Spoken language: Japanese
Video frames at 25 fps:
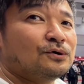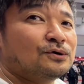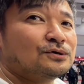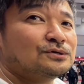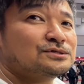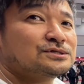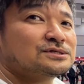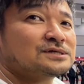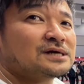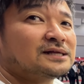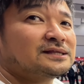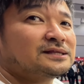
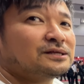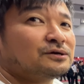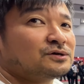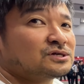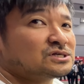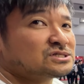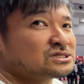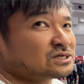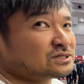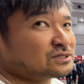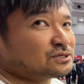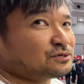使ってくださっ
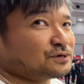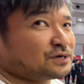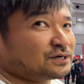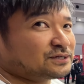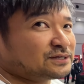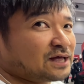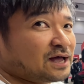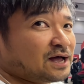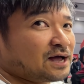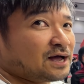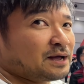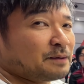てる
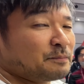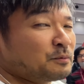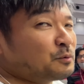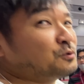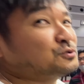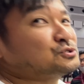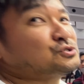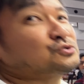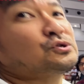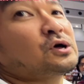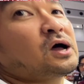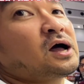方いた
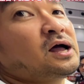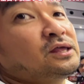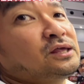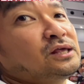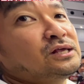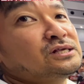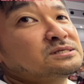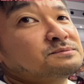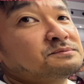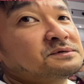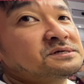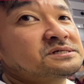みたいな、はい
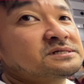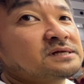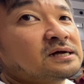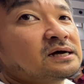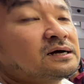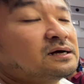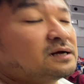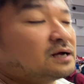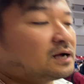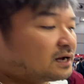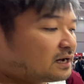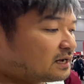
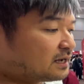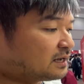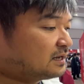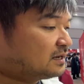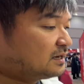は